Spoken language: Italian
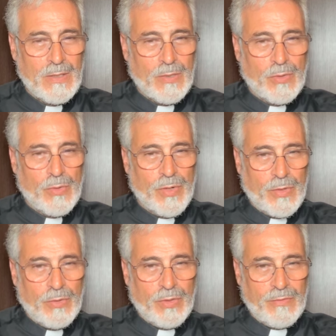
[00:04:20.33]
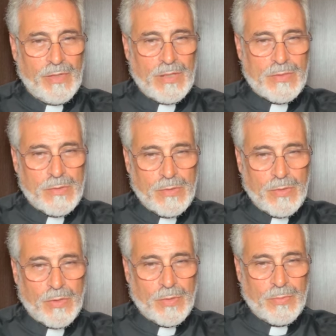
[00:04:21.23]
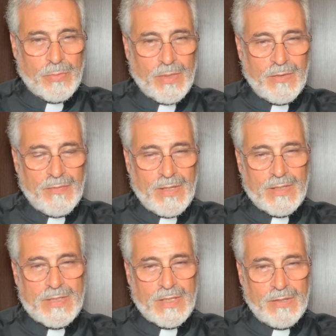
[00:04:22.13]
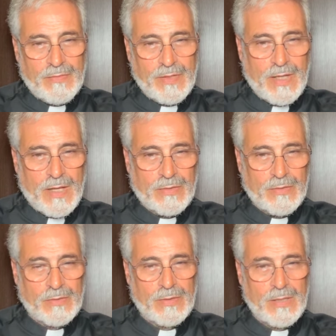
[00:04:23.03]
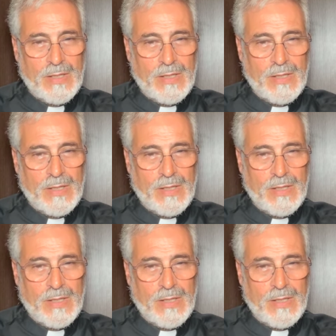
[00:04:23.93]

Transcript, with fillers: occorre condividere il suo corpo che viene sacrificato